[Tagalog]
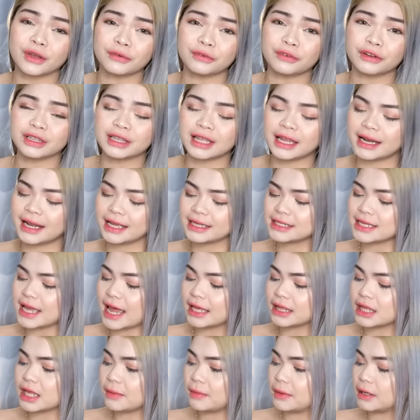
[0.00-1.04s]
for the next
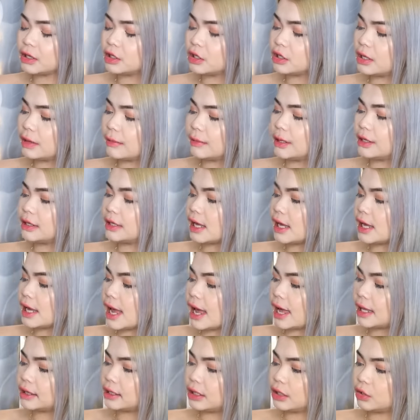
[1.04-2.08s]
item, ito naman kay
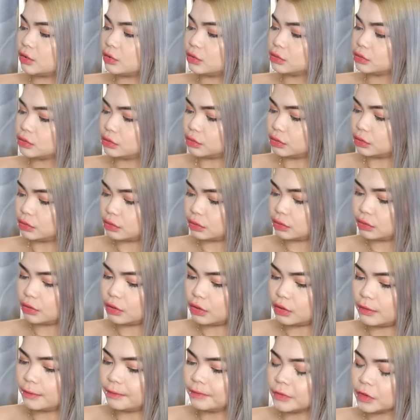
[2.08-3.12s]
ate ko to.
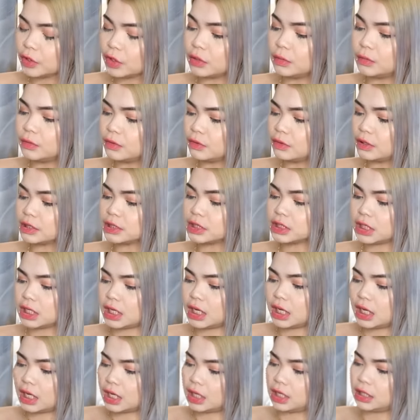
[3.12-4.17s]
Kumuha
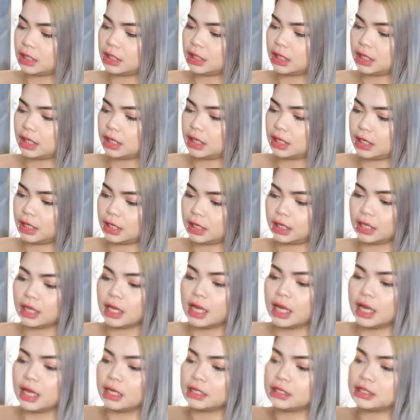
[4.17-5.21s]
siya ng
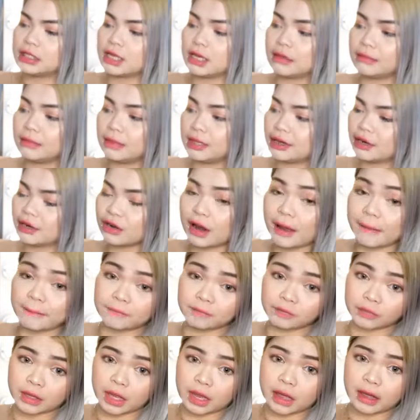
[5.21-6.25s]
semi-crop
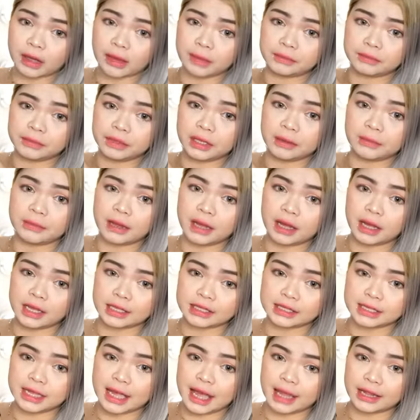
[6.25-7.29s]
top na mga
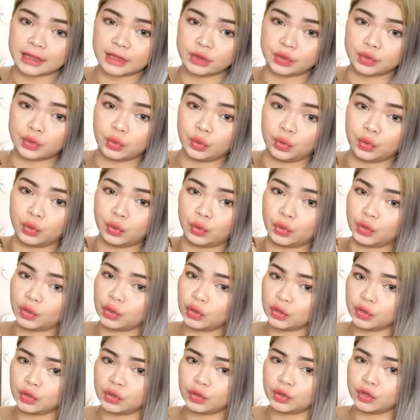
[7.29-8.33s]
sando.
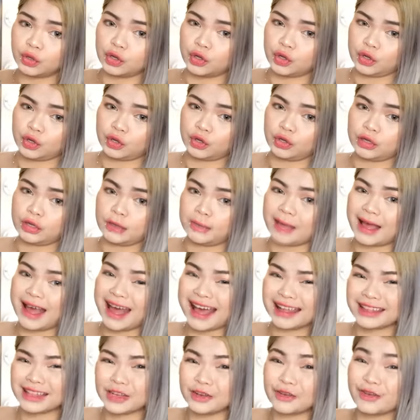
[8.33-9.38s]
O, diba?
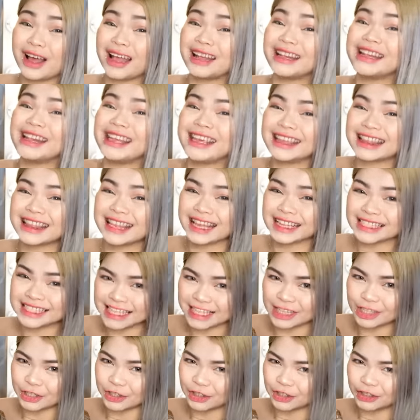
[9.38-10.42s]
Ate ko, ang liit kasi
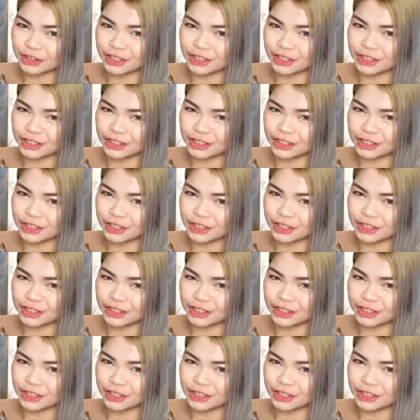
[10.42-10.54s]
nun.